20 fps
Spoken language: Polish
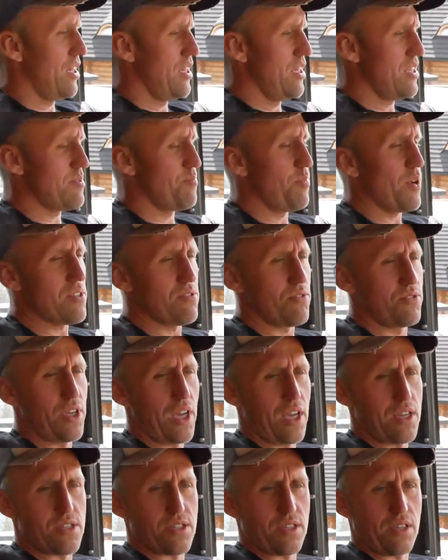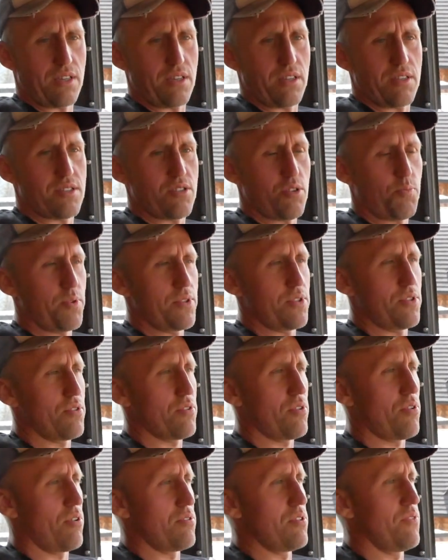Jest bardzo ciężki.
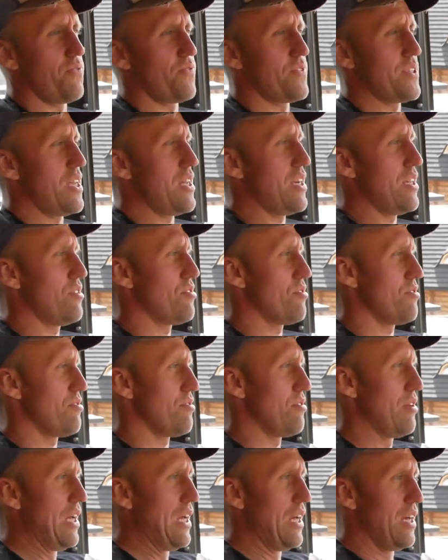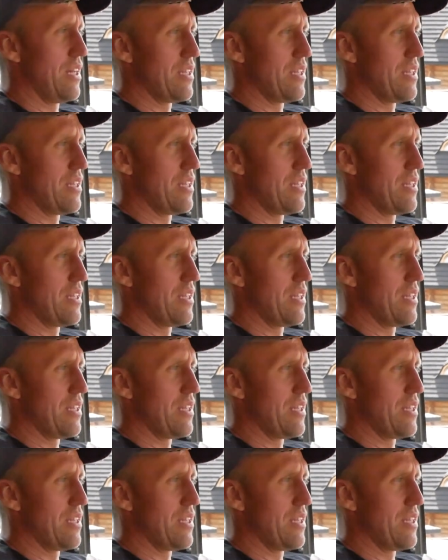150 koni w serii to